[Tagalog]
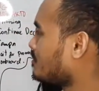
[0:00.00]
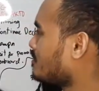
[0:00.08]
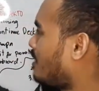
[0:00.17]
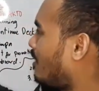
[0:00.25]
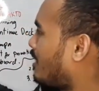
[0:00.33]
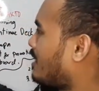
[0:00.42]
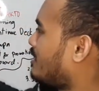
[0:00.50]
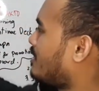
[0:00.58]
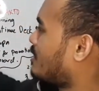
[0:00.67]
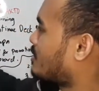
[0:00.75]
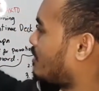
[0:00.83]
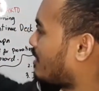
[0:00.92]
Okay?
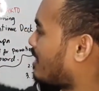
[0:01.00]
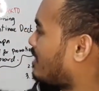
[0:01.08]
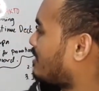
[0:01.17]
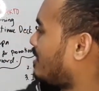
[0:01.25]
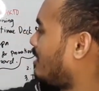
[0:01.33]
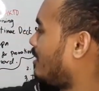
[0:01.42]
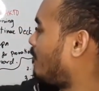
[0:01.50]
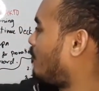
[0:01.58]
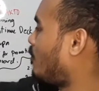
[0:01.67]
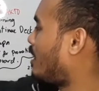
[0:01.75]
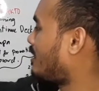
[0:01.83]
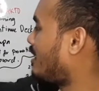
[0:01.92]
So again, if
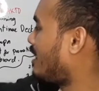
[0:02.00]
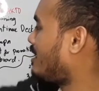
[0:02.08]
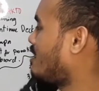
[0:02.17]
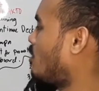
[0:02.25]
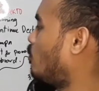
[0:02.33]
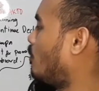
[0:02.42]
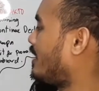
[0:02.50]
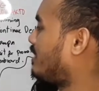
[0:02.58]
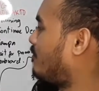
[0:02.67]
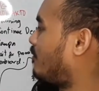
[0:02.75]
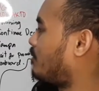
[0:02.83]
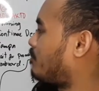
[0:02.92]
1A,
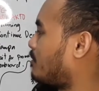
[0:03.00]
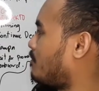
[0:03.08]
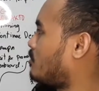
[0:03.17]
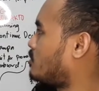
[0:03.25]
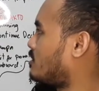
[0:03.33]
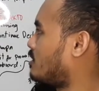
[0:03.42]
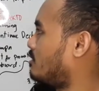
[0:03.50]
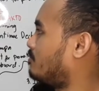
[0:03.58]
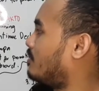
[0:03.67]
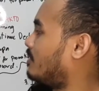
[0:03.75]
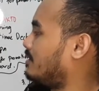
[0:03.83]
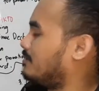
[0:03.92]
wait for promotion on
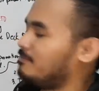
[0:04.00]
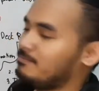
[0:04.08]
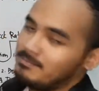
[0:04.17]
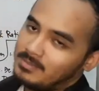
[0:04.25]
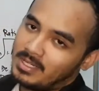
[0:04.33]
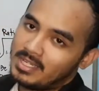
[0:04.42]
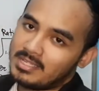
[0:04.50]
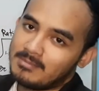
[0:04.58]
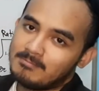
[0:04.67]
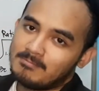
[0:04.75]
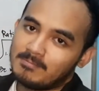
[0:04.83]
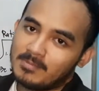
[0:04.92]
board. Okay?
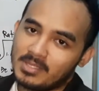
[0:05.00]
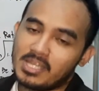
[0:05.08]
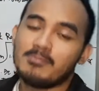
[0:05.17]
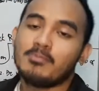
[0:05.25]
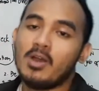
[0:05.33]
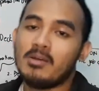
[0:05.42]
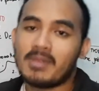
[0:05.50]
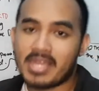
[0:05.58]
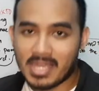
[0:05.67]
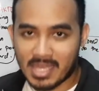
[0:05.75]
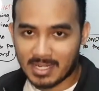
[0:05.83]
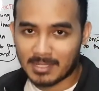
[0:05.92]
Yan po ang
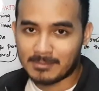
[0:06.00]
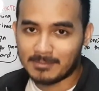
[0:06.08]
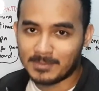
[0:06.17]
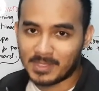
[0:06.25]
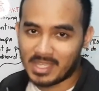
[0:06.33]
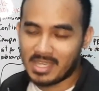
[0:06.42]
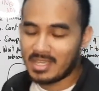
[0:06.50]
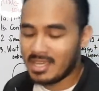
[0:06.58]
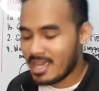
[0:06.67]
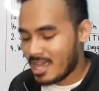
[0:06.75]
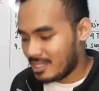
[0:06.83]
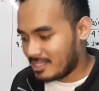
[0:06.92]
mangyayari. Okay?
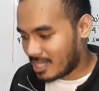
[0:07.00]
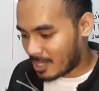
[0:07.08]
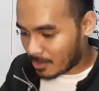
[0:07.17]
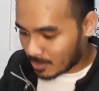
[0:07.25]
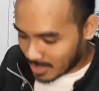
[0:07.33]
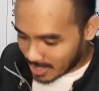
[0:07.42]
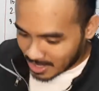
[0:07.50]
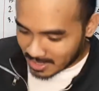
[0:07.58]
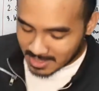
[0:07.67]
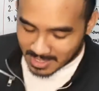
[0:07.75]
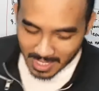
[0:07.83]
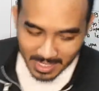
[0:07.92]
Now,
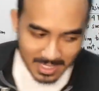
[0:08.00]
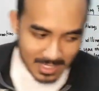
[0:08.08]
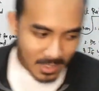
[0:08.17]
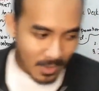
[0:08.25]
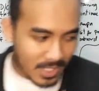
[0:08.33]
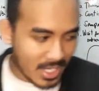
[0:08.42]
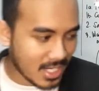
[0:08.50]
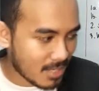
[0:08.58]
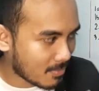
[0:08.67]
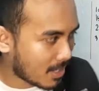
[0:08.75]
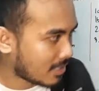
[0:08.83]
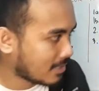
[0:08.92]
sa istorya
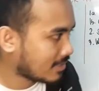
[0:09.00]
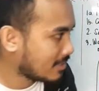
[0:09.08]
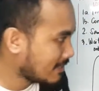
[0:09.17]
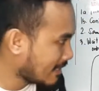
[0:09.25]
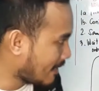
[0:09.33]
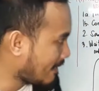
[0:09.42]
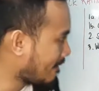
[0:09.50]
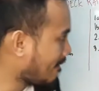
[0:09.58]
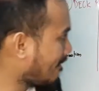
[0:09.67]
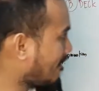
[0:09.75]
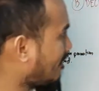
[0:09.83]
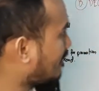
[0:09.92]
naman ng
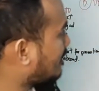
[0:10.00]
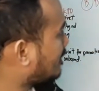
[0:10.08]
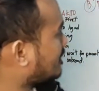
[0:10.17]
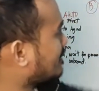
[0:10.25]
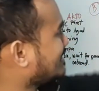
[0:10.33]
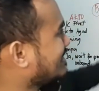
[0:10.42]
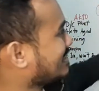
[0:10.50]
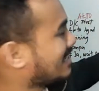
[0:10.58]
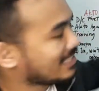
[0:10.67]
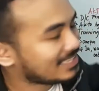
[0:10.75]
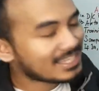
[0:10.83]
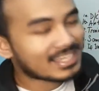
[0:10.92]
uh,
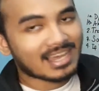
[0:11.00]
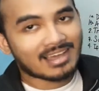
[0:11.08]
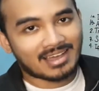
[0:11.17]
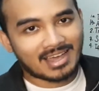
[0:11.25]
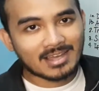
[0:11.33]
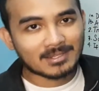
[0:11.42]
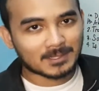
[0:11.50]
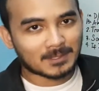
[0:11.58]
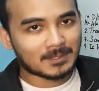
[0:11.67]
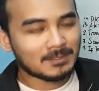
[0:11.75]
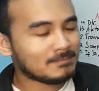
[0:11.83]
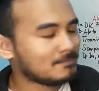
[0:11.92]
hindi ka aakto,